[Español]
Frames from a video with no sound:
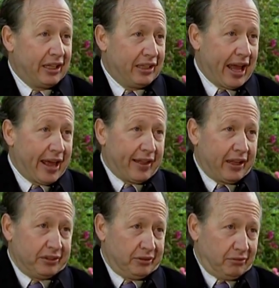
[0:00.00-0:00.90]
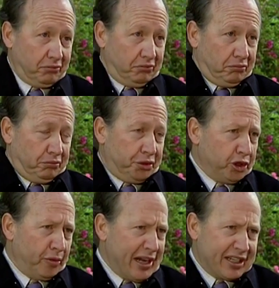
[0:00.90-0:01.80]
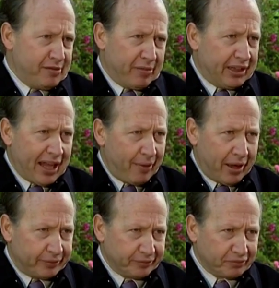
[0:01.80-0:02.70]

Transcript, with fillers: nada, pues yo me las inventaba.